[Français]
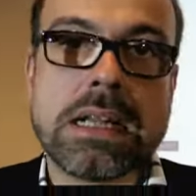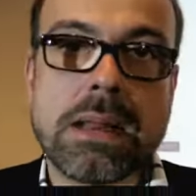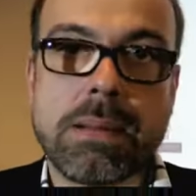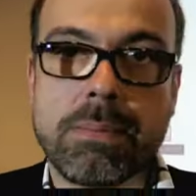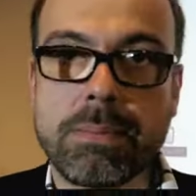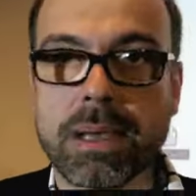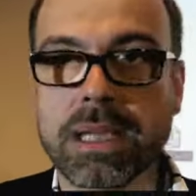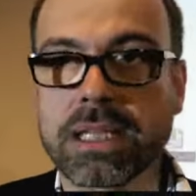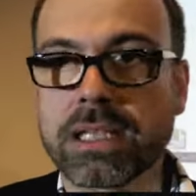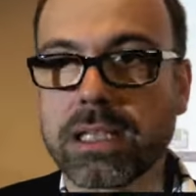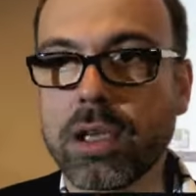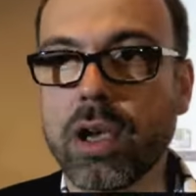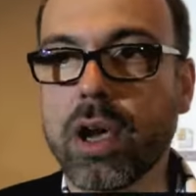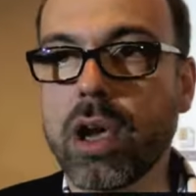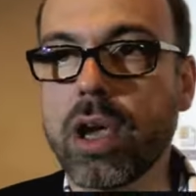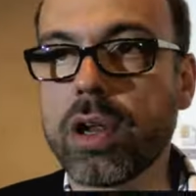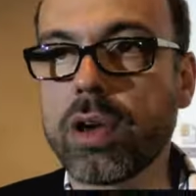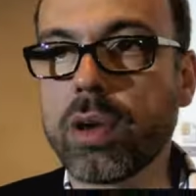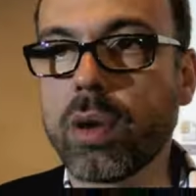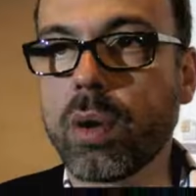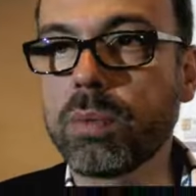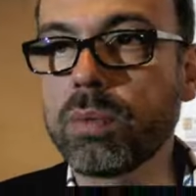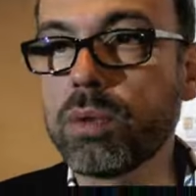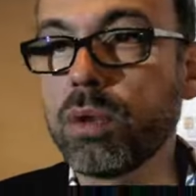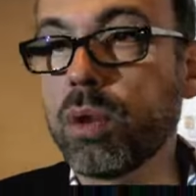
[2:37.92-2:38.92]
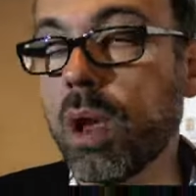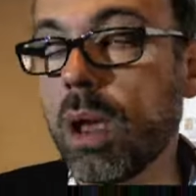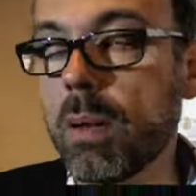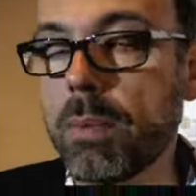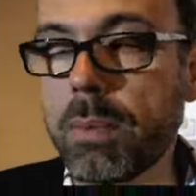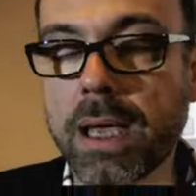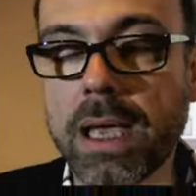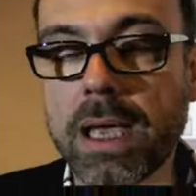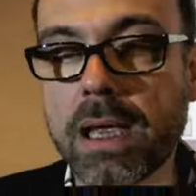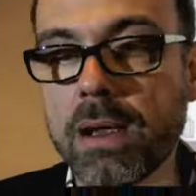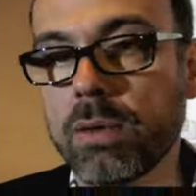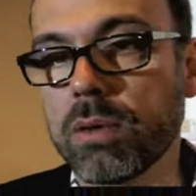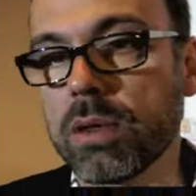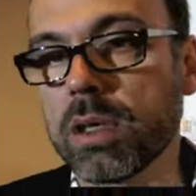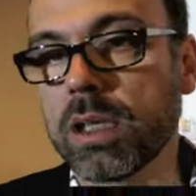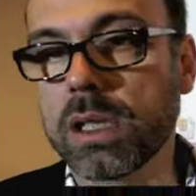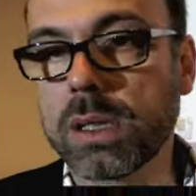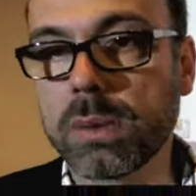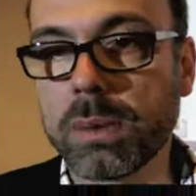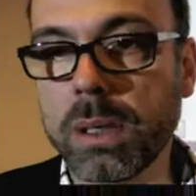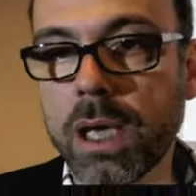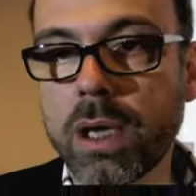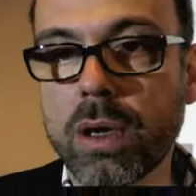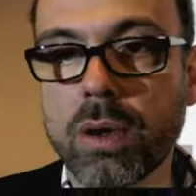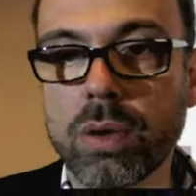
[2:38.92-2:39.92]
Parce qu'il y aura une rupture. Après, on
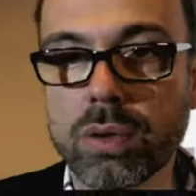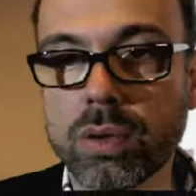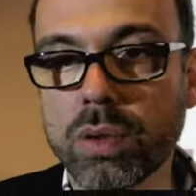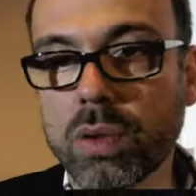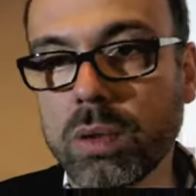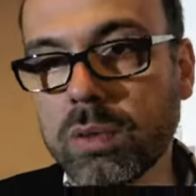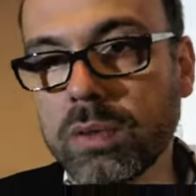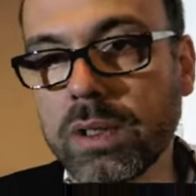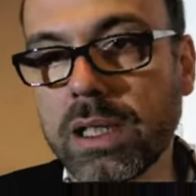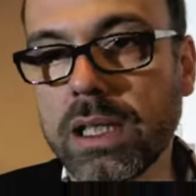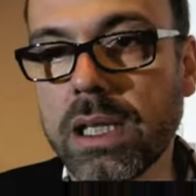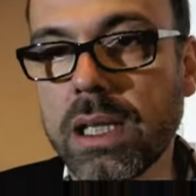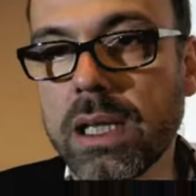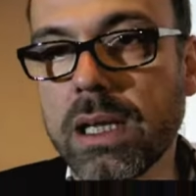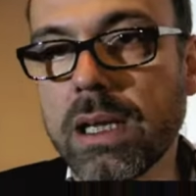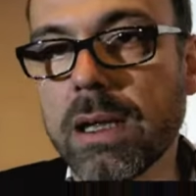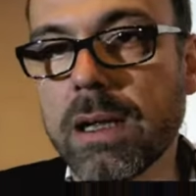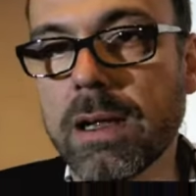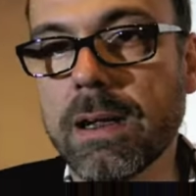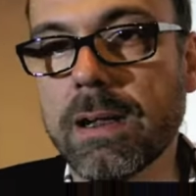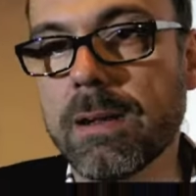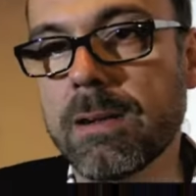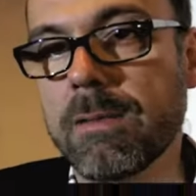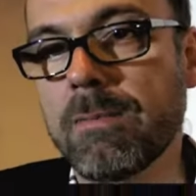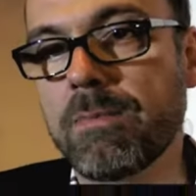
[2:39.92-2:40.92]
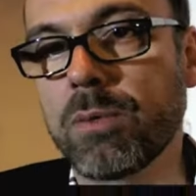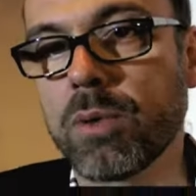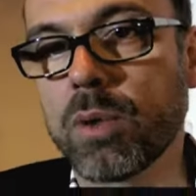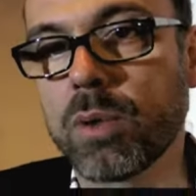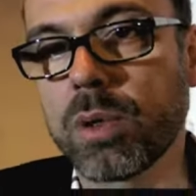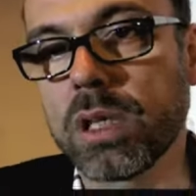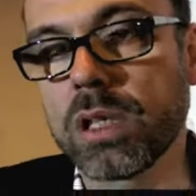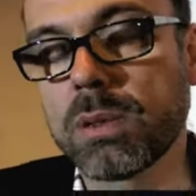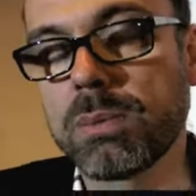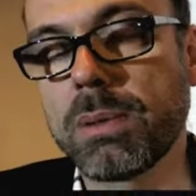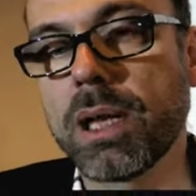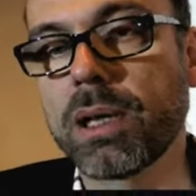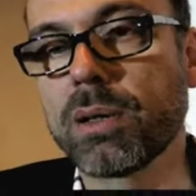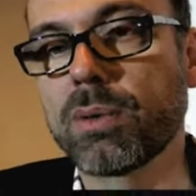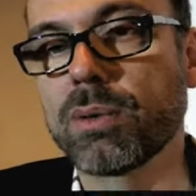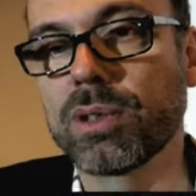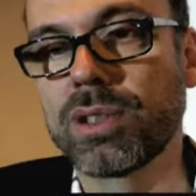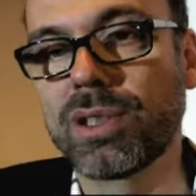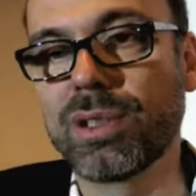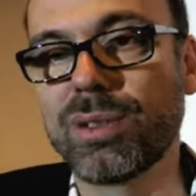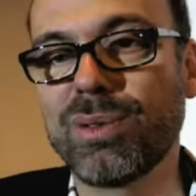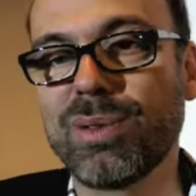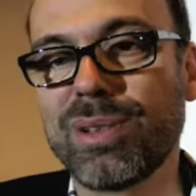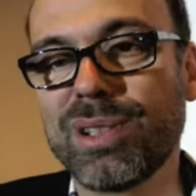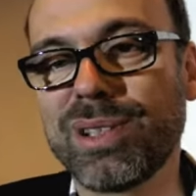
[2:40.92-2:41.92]
espère retrouver des, euh, on espère
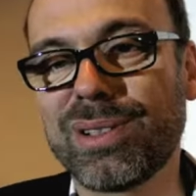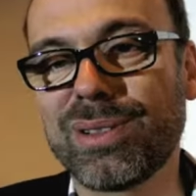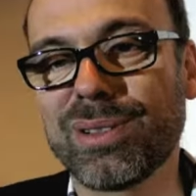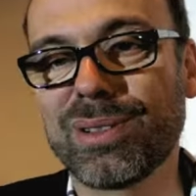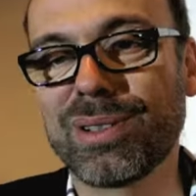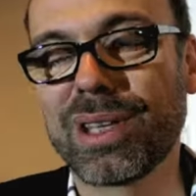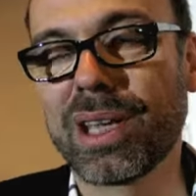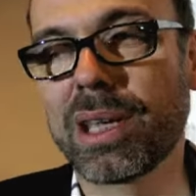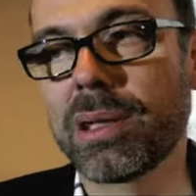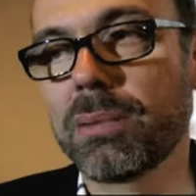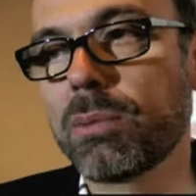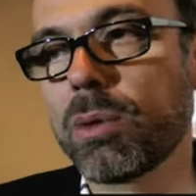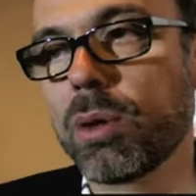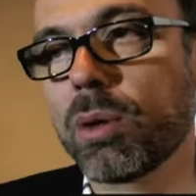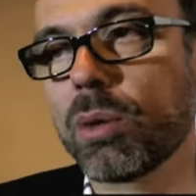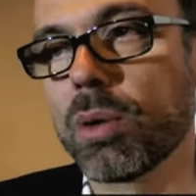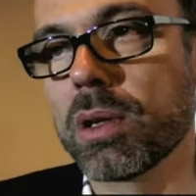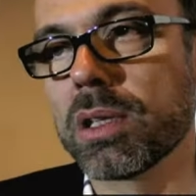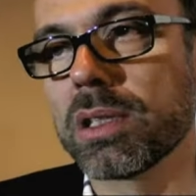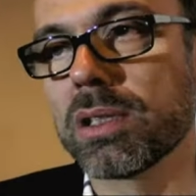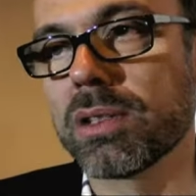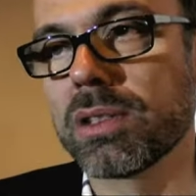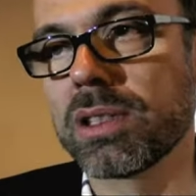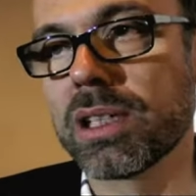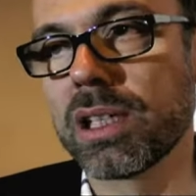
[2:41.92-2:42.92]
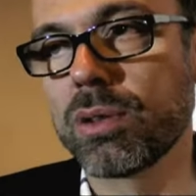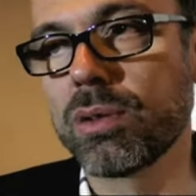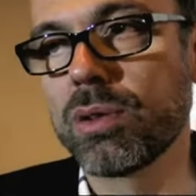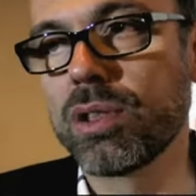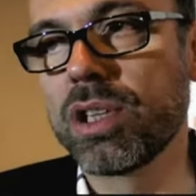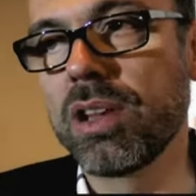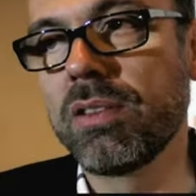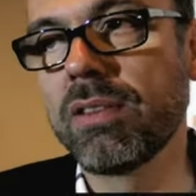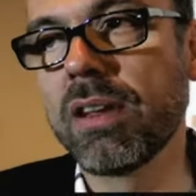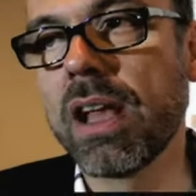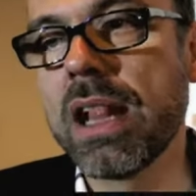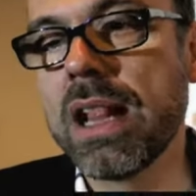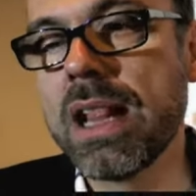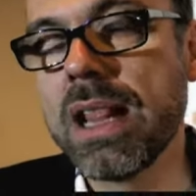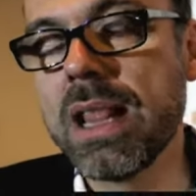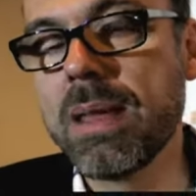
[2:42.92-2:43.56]
continuer sur des rythmes de croissance à deux chiffres.